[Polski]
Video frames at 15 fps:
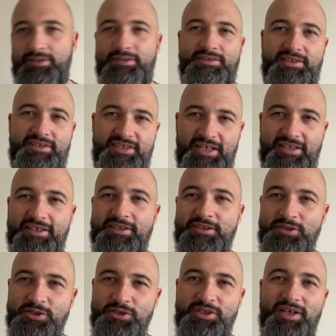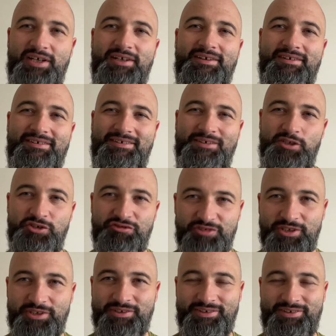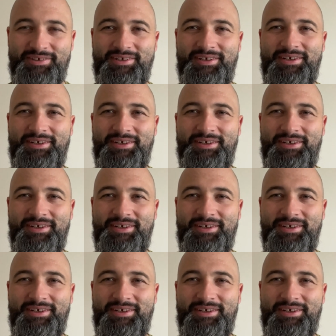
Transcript: że żaden dzisiaj dźwig